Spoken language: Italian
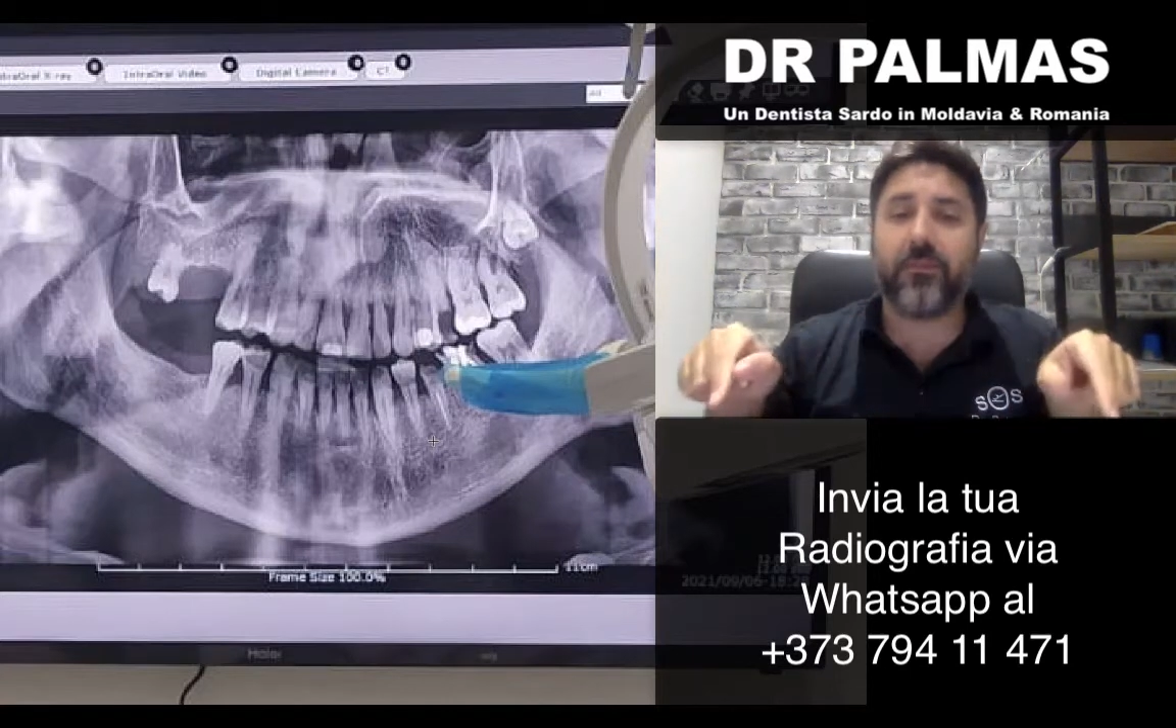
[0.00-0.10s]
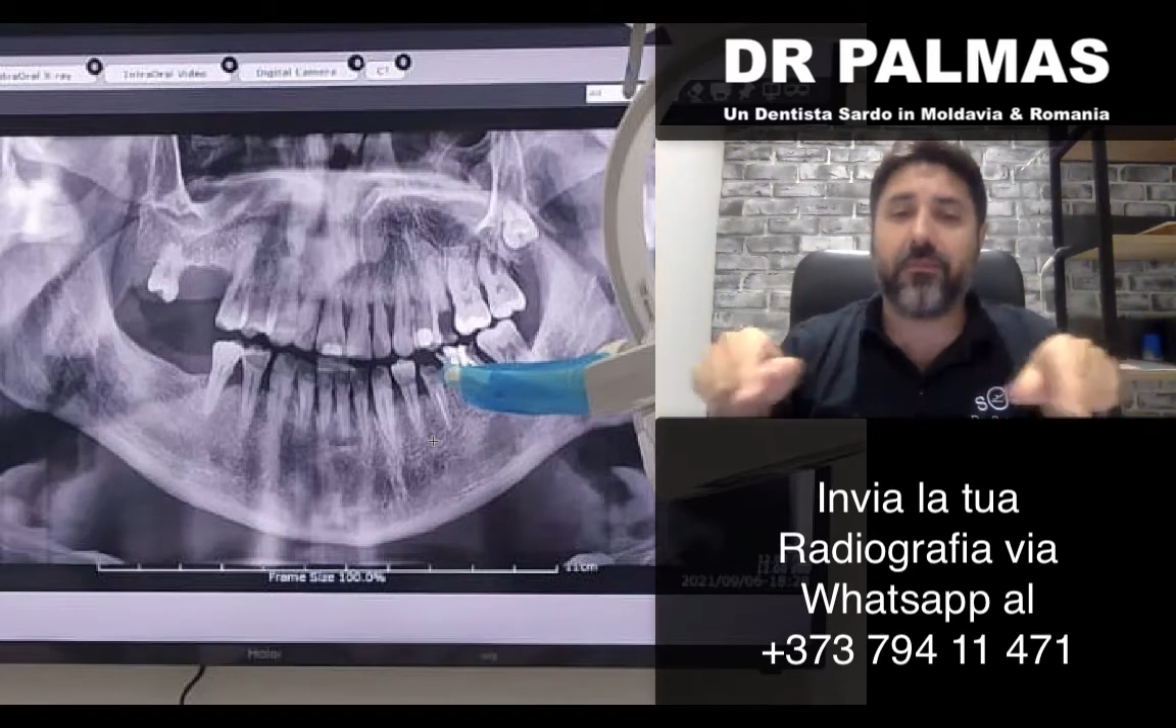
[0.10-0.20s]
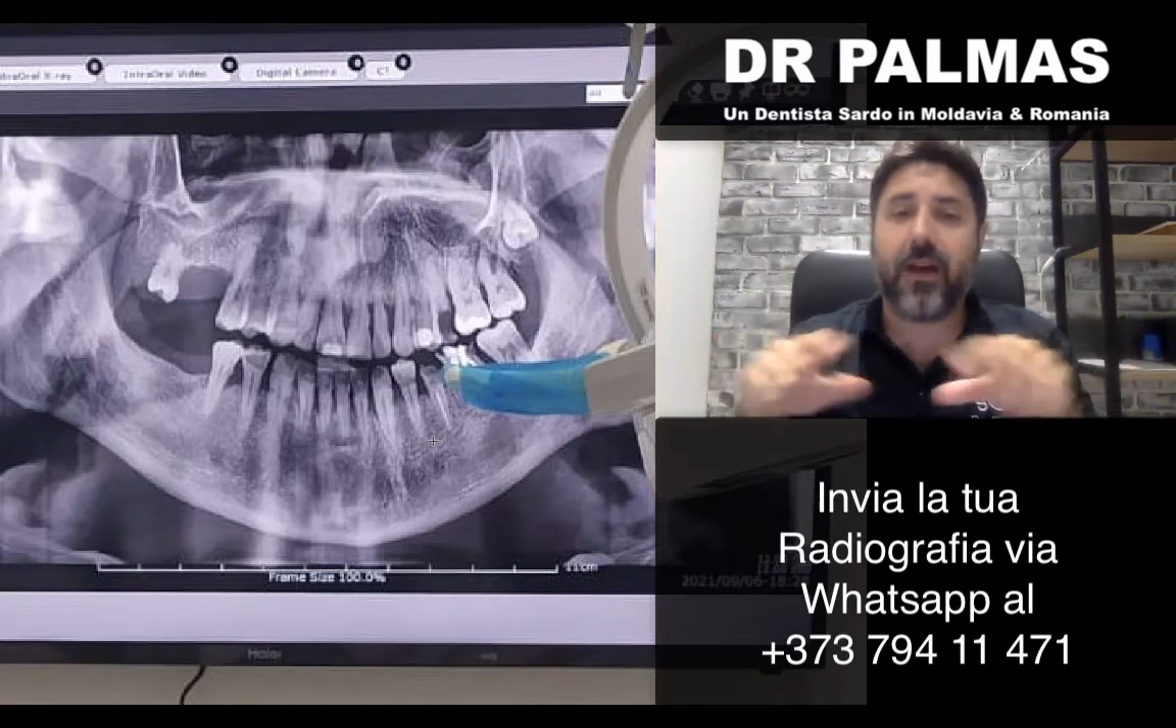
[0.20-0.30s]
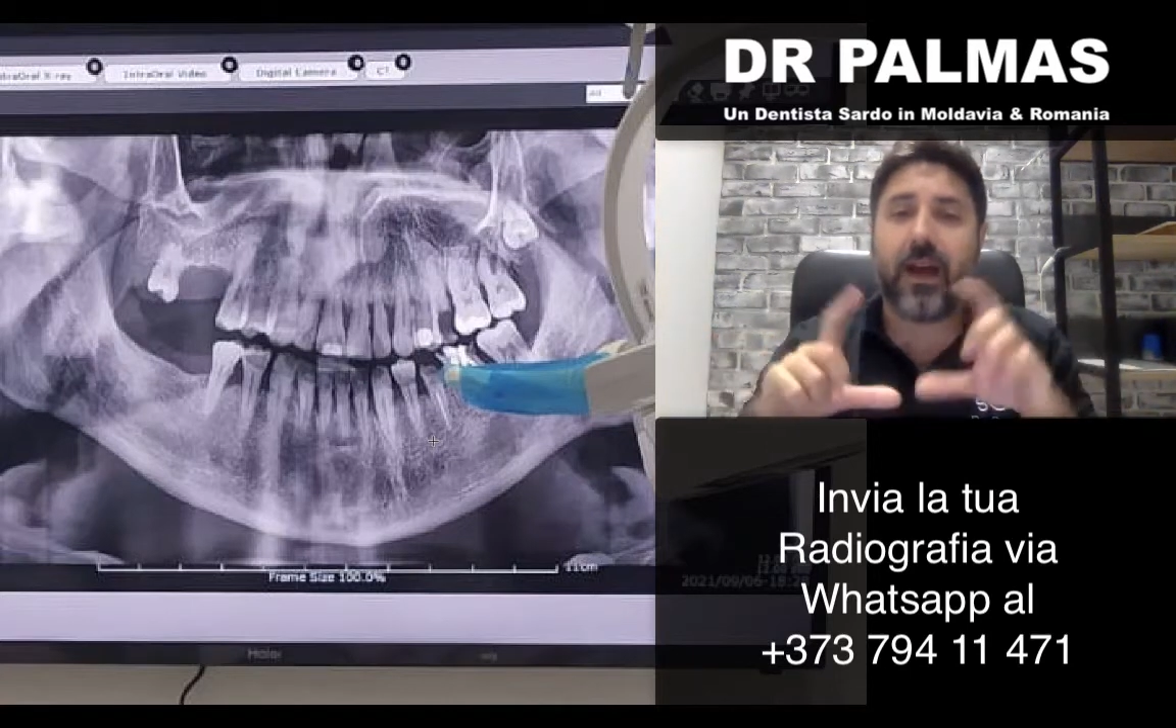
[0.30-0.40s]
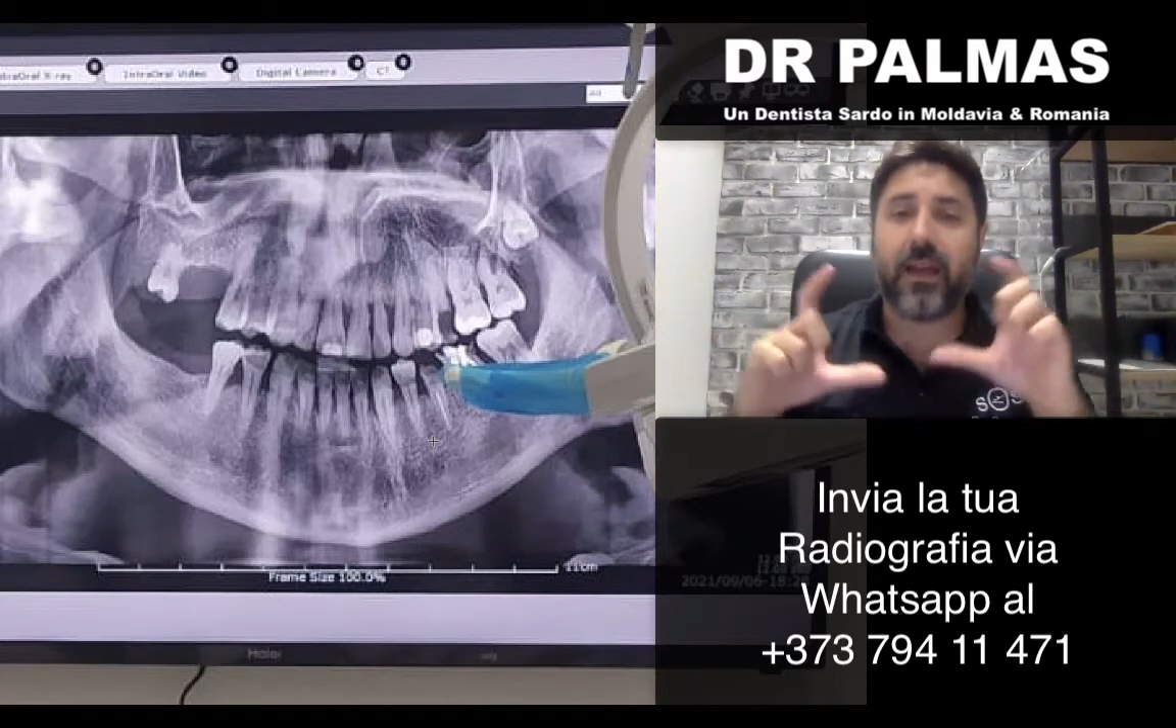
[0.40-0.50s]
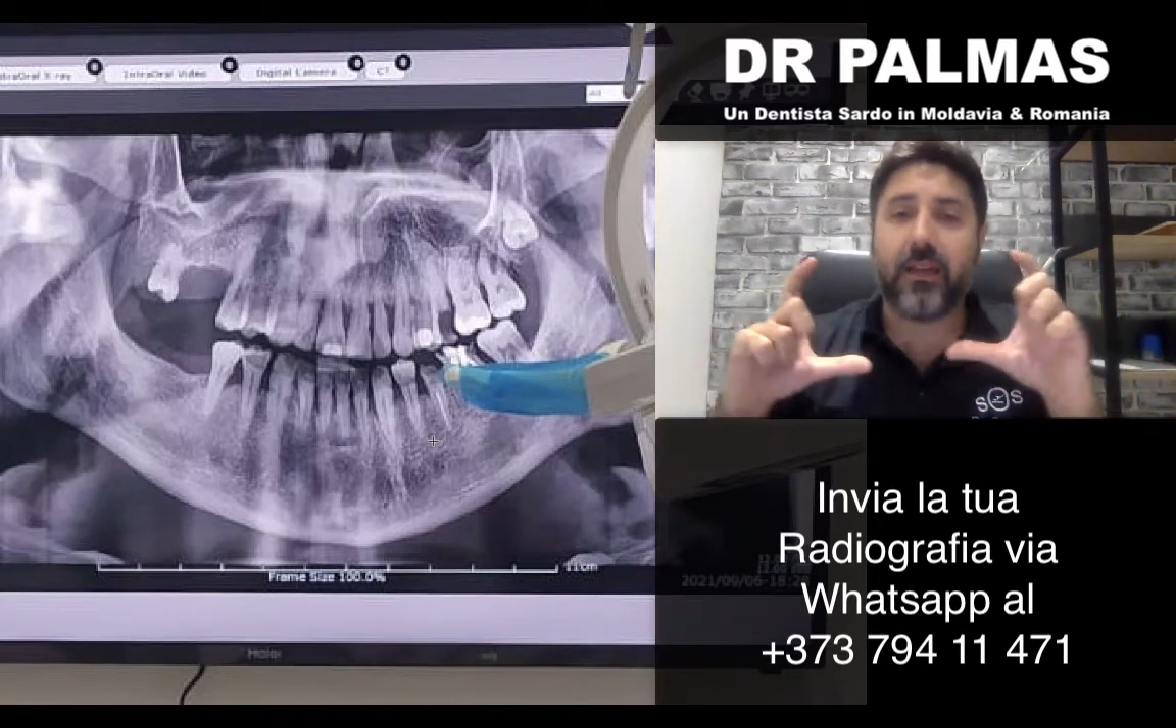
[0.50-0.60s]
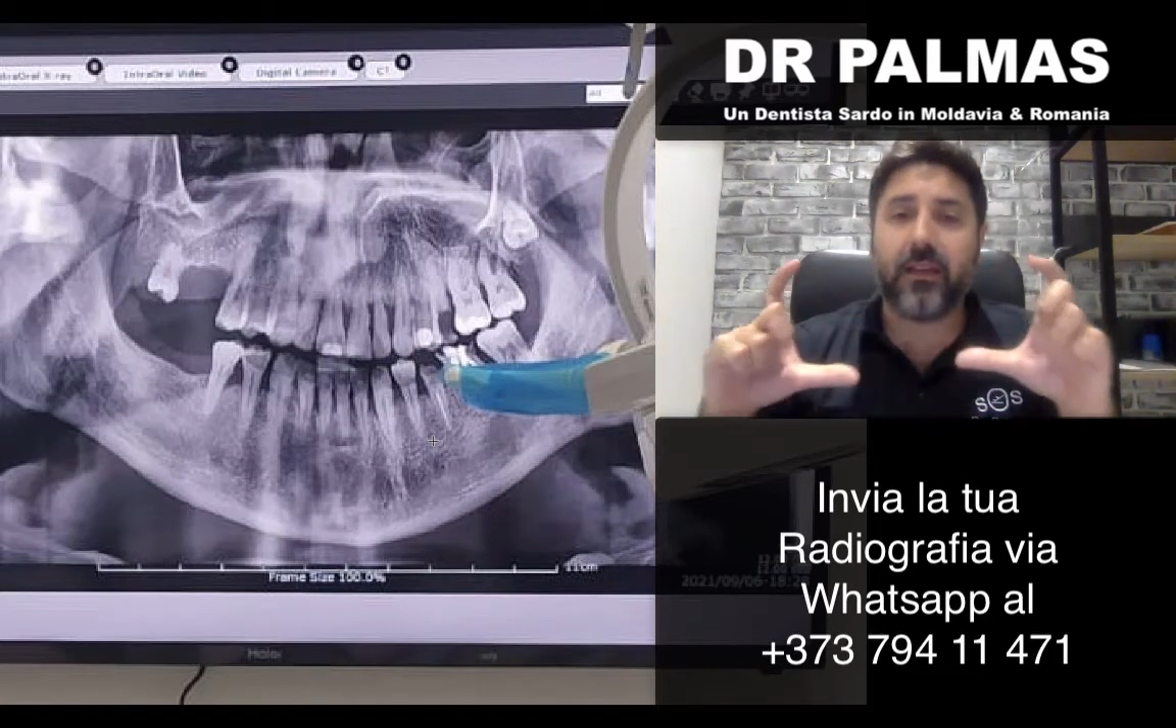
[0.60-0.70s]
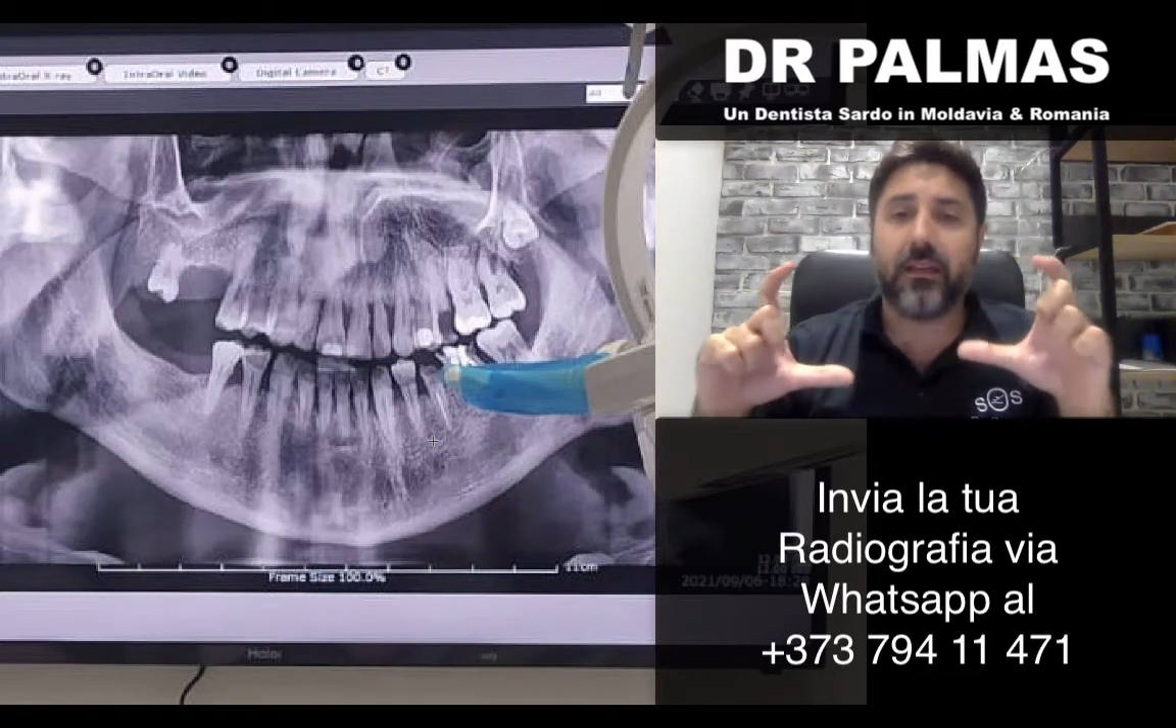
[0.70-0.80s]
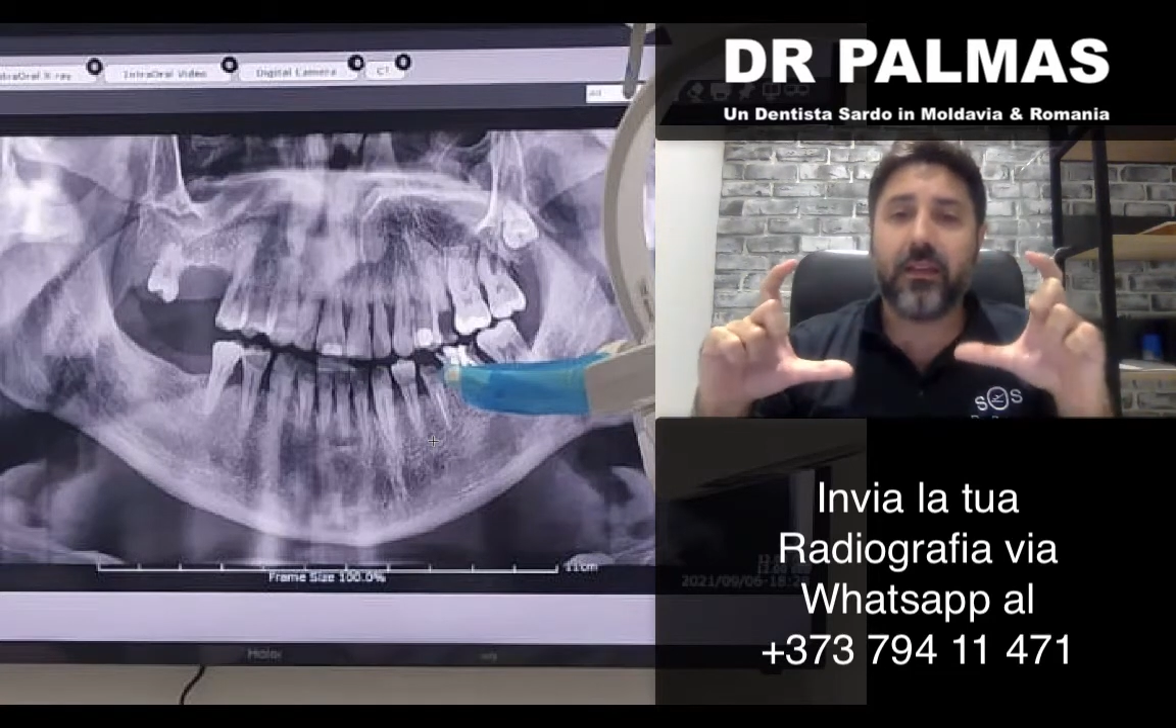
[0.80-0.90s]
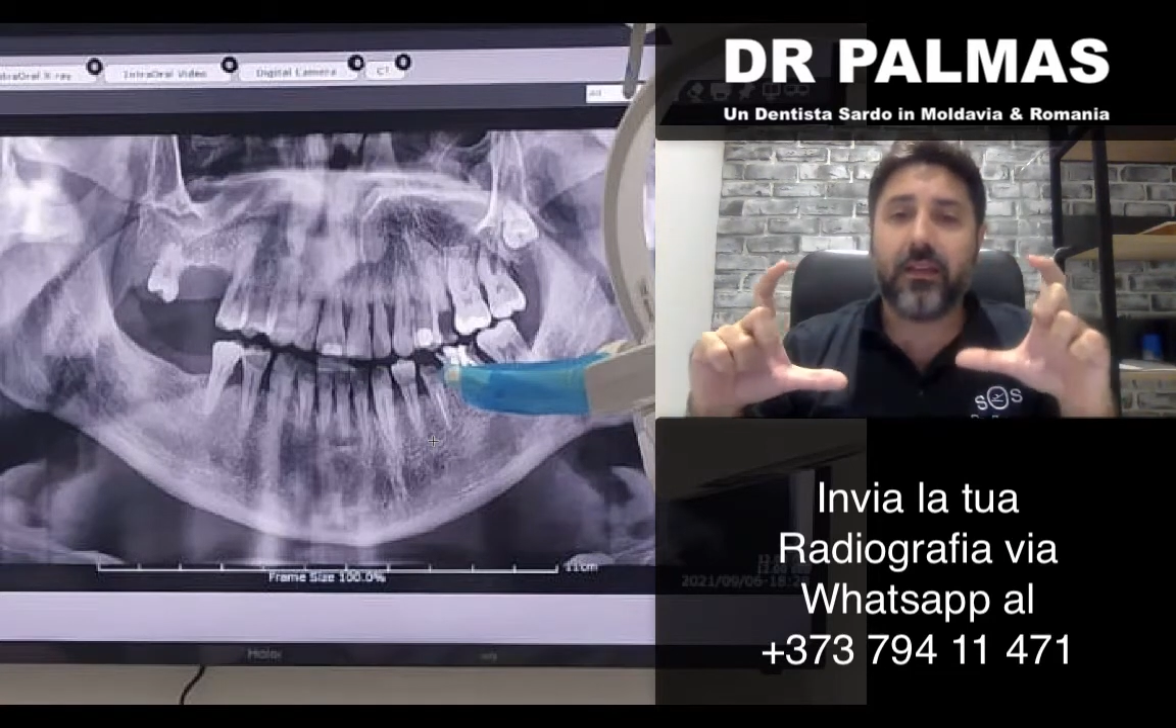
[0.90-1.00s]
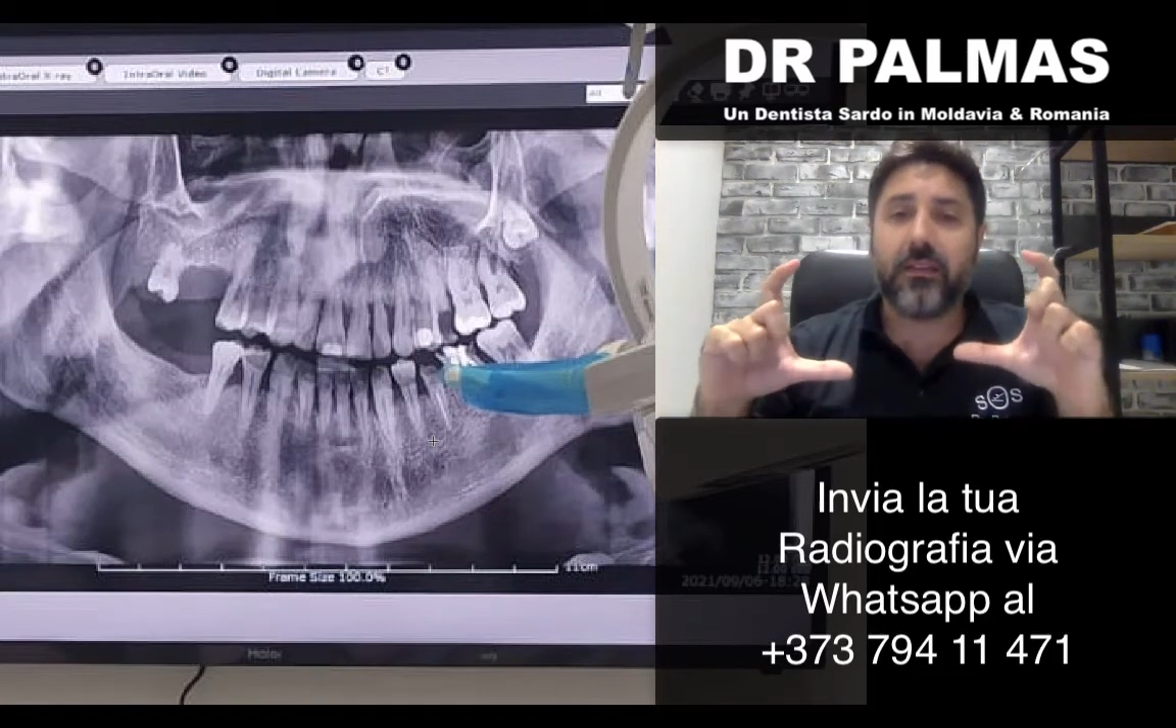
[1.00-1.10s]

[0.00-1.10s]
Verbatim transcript: file